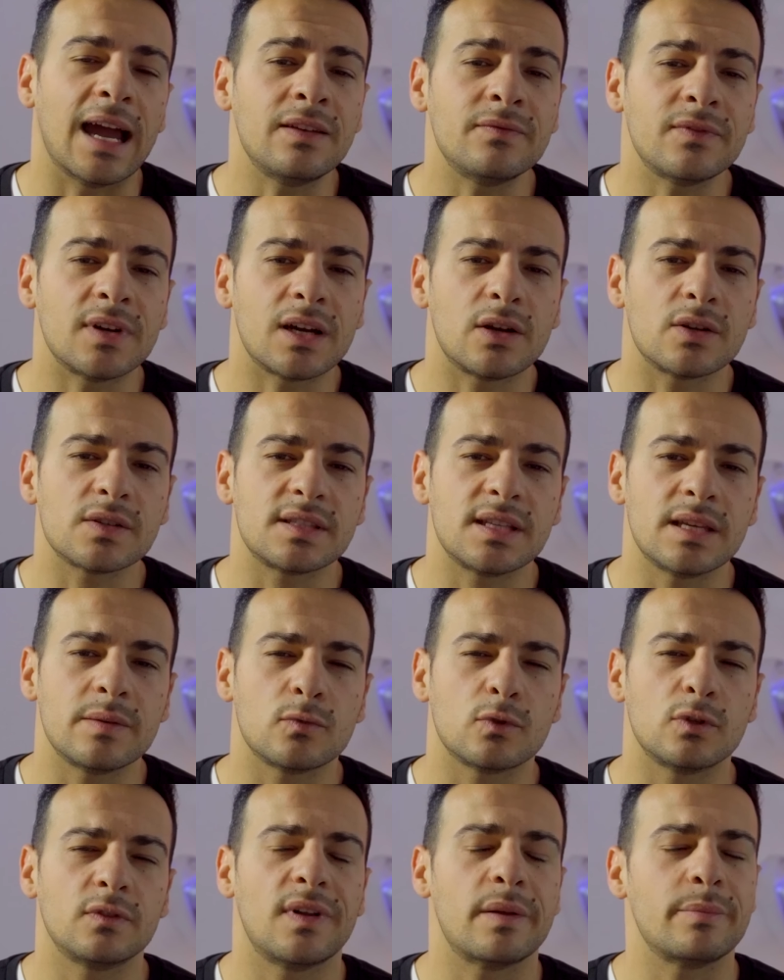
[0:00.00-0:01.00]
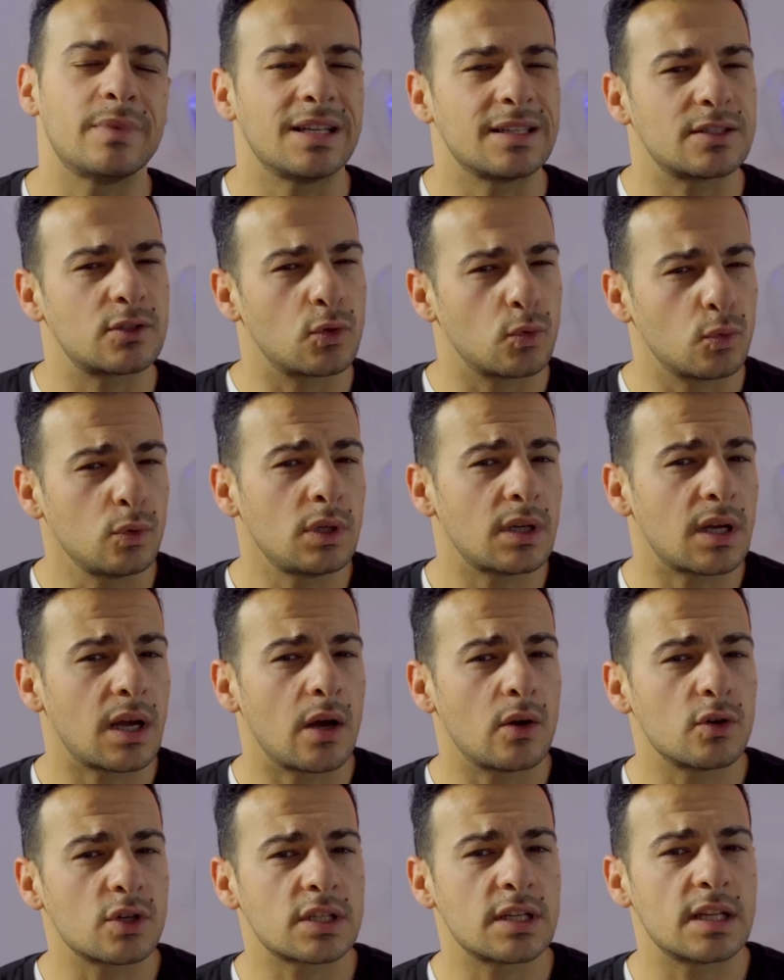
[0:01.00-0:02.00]
einfach aus dem Grund, weil mir das
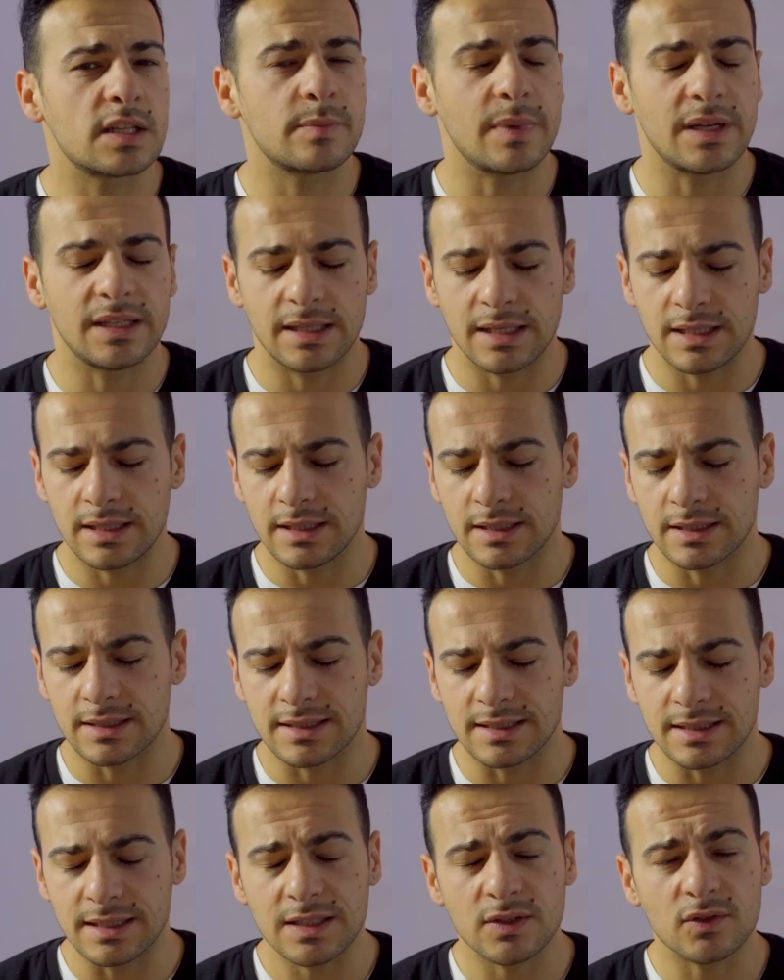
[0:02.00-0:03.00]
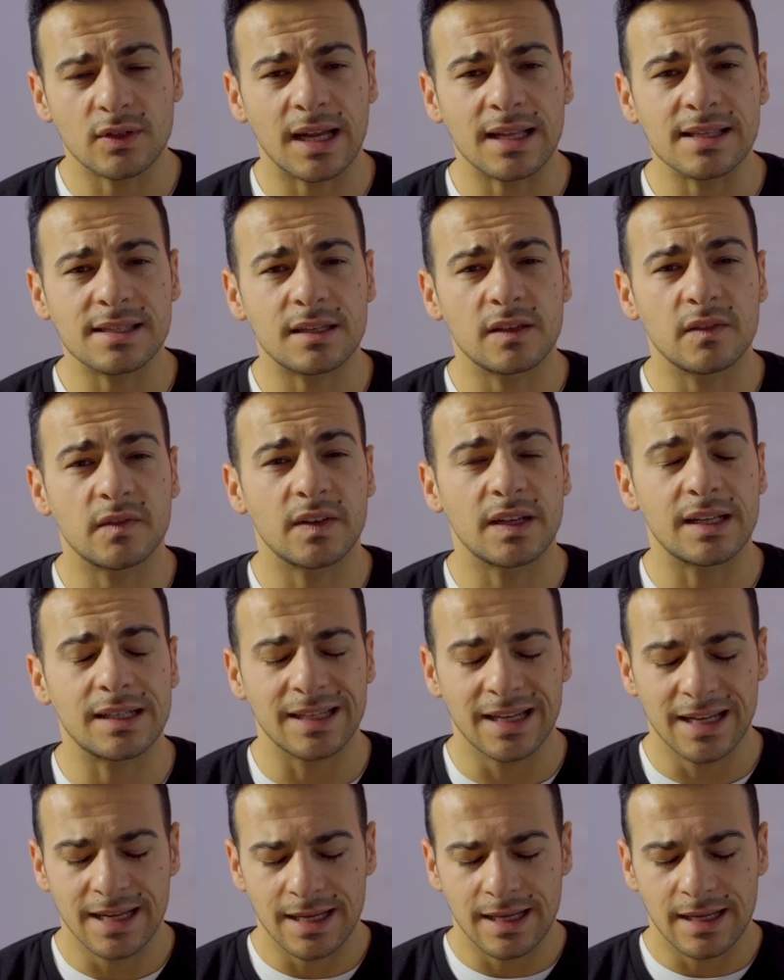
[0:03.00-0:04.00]
Grundrauschen bei denen hier jetzt nicht so ganz
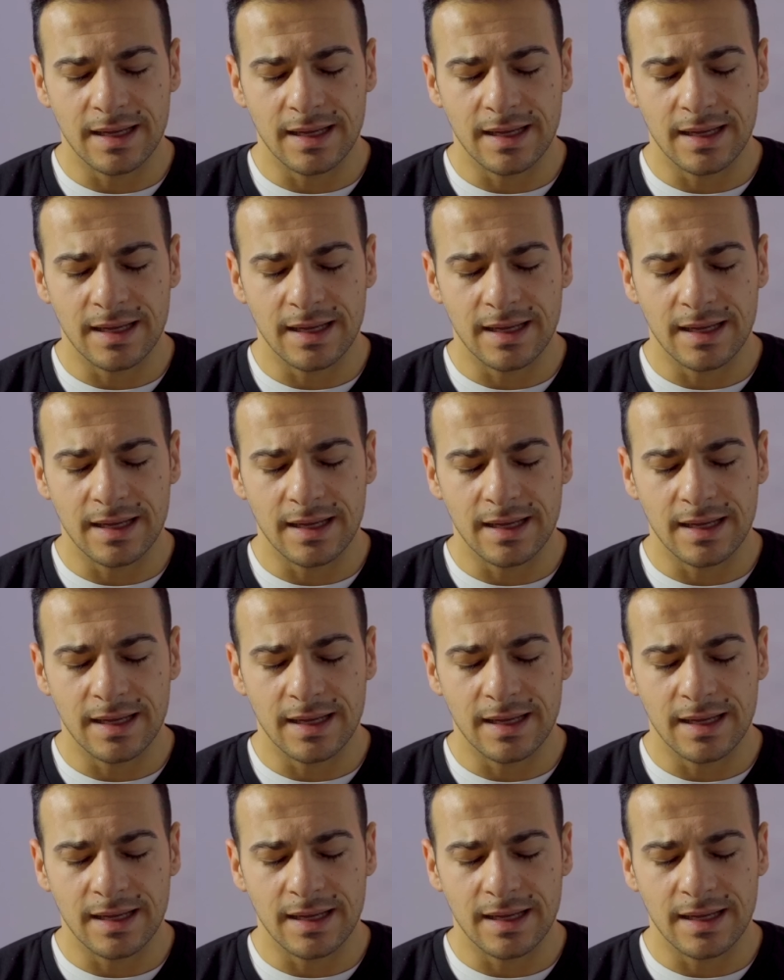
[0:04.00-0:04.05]
gefällt.